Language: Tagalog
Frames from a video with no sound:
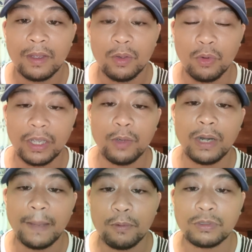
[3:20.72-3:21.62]
Okay,
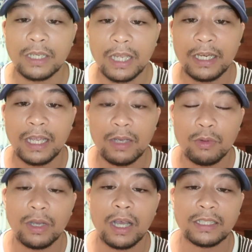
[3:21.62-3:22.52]
walay pong sanay niya
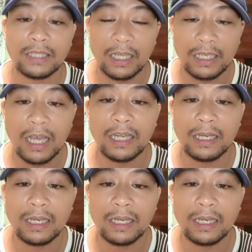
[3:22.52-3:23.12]
kung uh, sa ganahan